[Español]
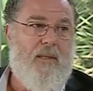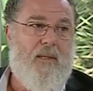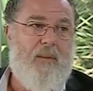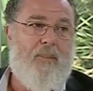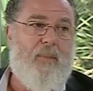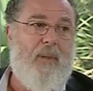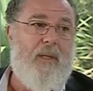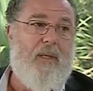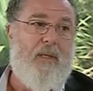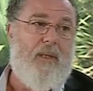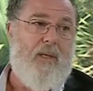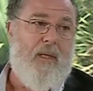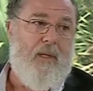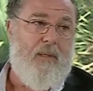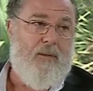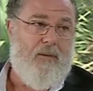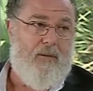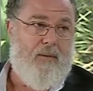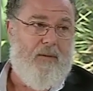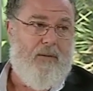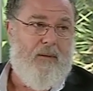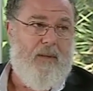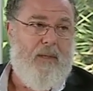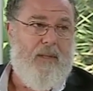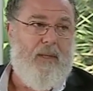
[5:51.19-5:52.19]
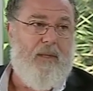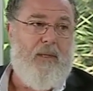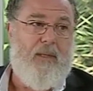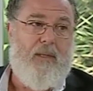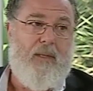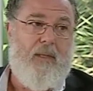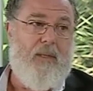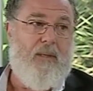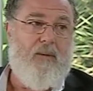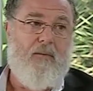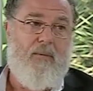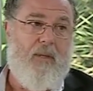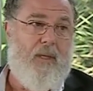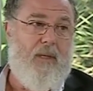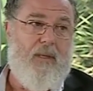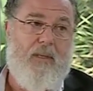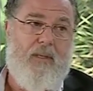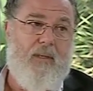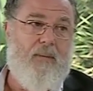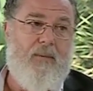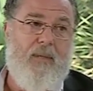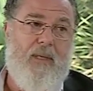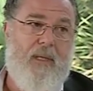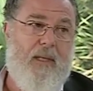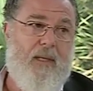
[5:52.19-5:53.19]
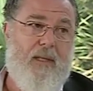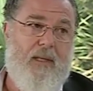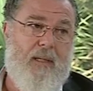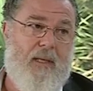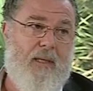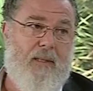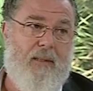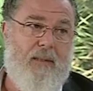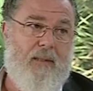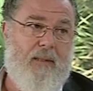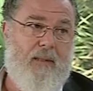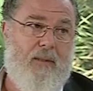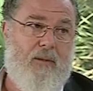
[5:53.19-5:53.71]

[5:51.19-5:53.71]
despistado en, en una determinada edad.